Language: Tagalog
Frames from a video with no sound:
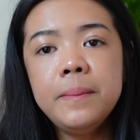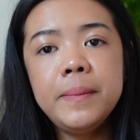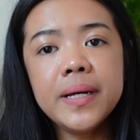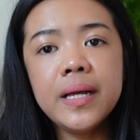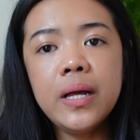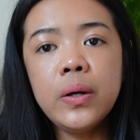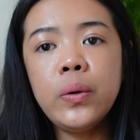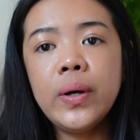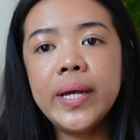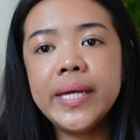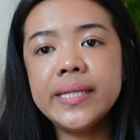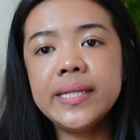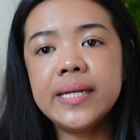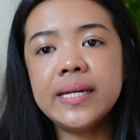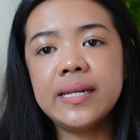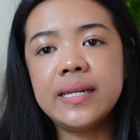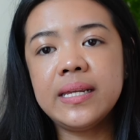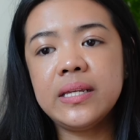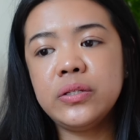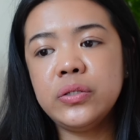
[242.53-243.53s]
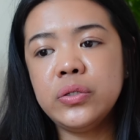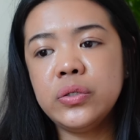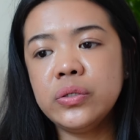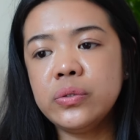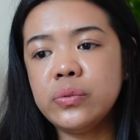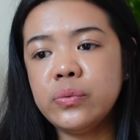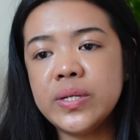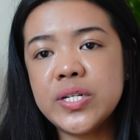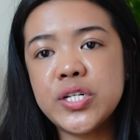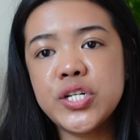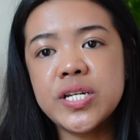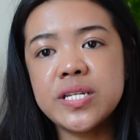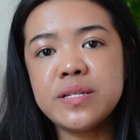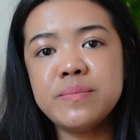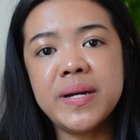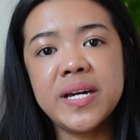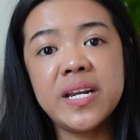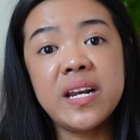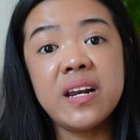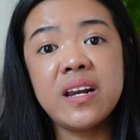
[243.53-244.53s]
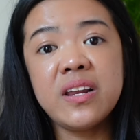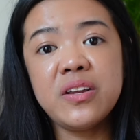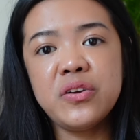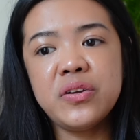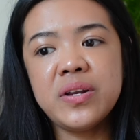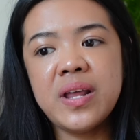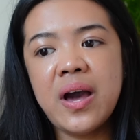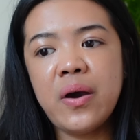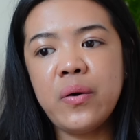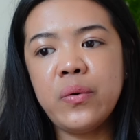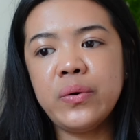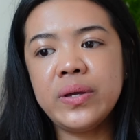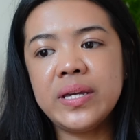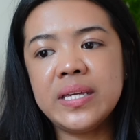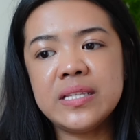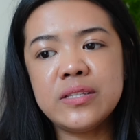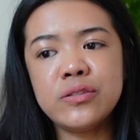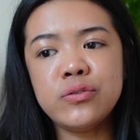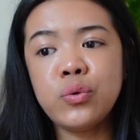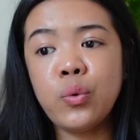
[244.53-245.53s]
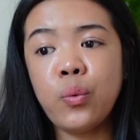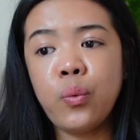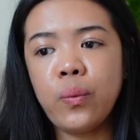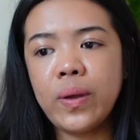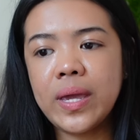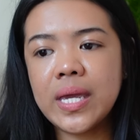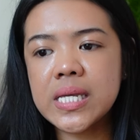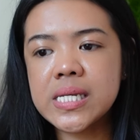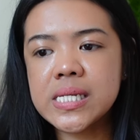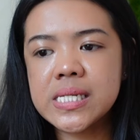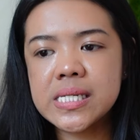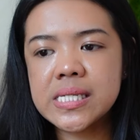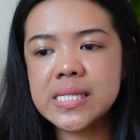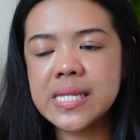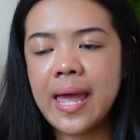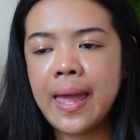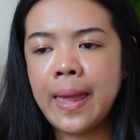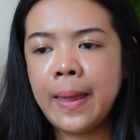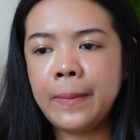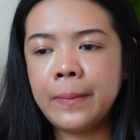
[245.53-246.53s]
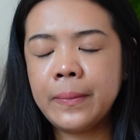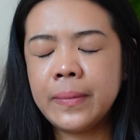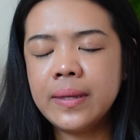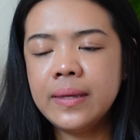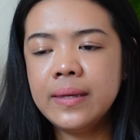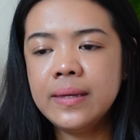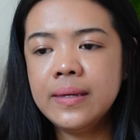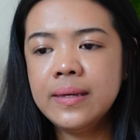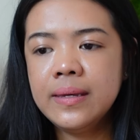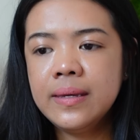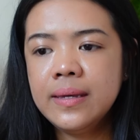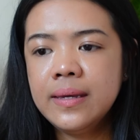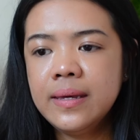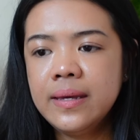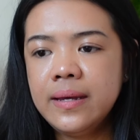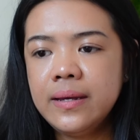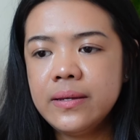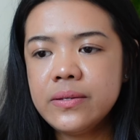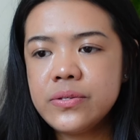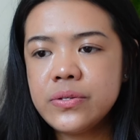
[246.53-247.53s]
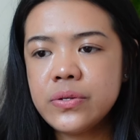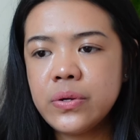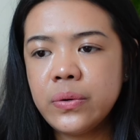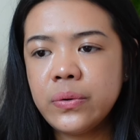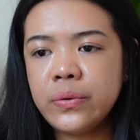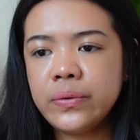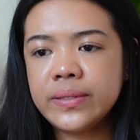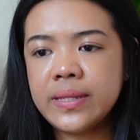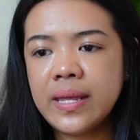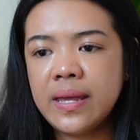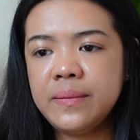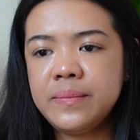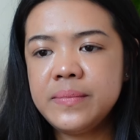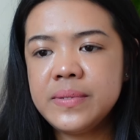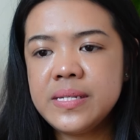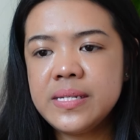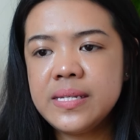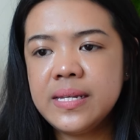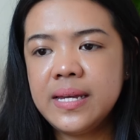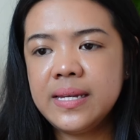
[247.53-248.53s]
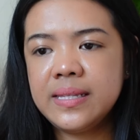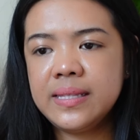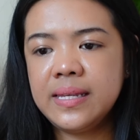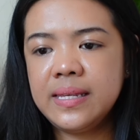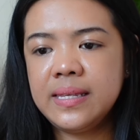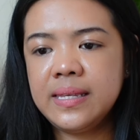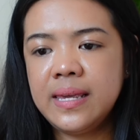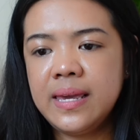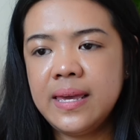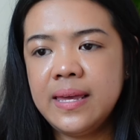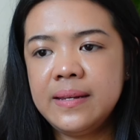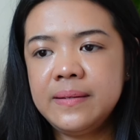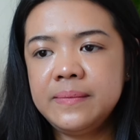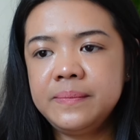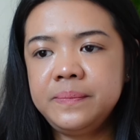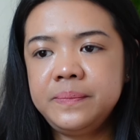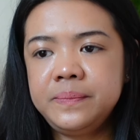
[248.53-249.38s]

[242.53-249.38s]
Pag ako ay nag-renew, which is magre-renew na ako in 2 weeks time. So, times natin yan.